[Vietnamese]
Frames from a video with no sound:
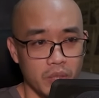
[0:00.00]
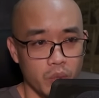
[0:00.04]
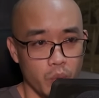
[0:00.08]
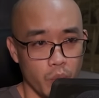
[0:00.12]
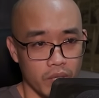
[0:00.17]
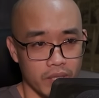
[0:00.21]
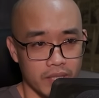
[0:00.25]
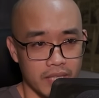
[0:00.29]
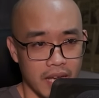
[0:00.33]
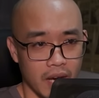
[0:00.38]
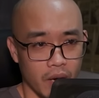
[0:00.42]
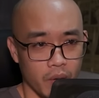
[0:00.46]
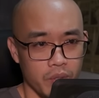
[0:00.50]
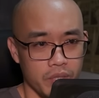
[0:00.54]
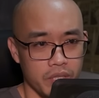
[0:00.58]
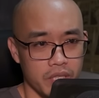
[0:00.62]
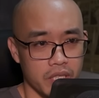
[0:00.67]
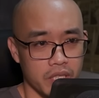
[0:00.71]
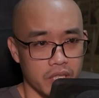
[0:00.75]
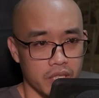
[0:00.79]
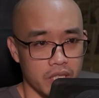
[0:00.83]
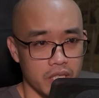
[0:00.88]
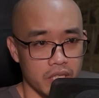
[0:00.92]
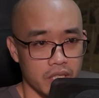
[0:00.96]
Lão giả tóc
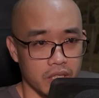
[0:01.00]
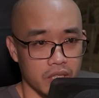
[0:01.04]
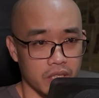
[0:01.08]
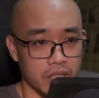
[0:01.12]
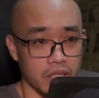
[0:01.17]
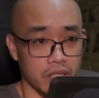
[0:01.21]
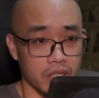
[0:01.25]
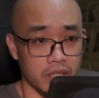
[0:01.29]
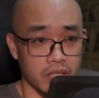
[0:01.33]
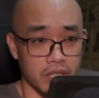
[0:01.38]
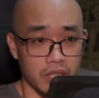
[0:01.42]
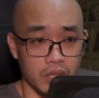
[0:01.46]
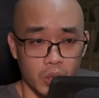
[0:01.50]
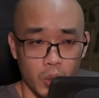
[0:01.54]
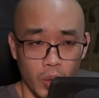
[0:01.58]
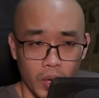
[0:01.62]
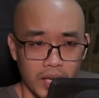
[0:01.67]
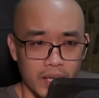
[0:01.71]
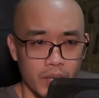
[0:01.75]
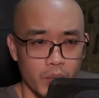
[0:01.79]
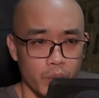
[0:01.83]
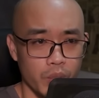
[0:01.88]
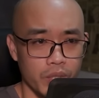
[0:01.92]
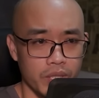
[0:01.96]
bạc trầm ngâm một
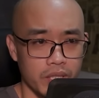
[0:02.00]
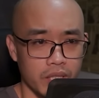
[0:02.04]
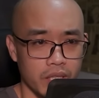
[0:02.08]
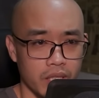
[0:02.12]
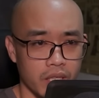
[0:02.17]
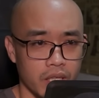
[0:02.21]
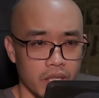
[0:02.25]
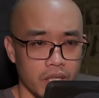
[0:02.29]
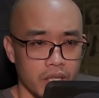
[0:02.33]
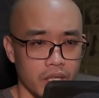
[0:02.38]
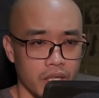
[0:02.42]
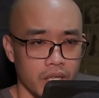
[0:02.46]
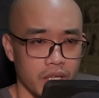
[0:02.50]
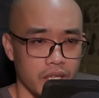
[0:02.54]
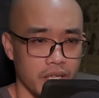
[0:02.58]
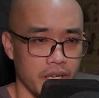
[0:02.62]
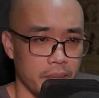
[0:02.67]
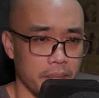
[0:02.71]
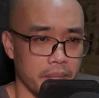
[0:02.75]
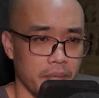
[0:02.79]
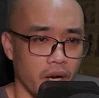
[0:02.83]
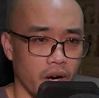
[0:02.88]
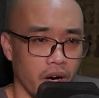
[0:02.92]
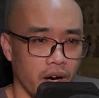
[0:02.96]
hồi, nhìn về phía
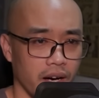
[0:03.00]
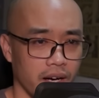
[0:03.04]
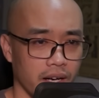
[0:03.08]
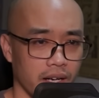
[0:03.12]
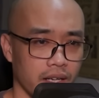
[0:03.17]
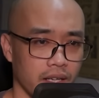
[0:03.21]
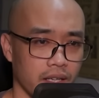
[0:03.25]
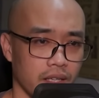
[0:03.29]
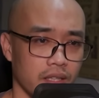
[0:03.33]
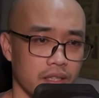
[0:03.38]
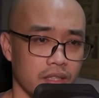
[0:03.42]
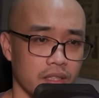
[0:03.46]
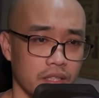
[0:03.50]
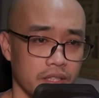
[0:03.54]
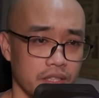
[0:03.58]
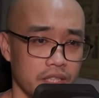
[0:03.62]
Liễu Ngạn hỏi.